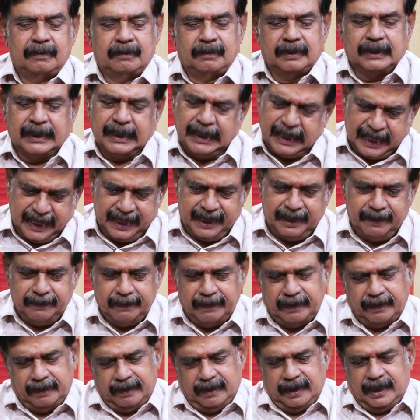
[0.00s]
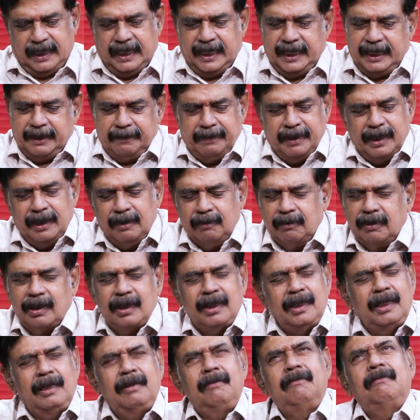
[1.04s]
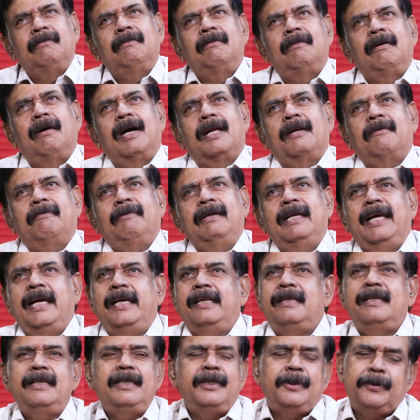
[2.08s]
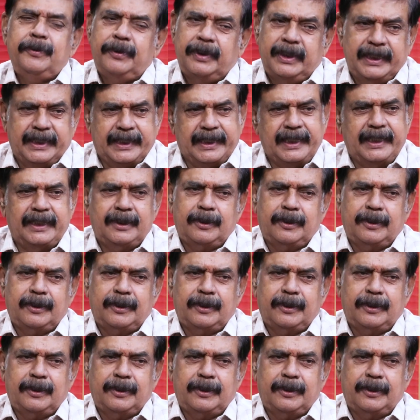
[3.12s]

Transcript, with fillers: ఇక్కడ హైదరాబాద్ హైదరాబాద్లో కూడా నేను అరవై ఐదు నుంచి ఉన్నాను ఇక్కడే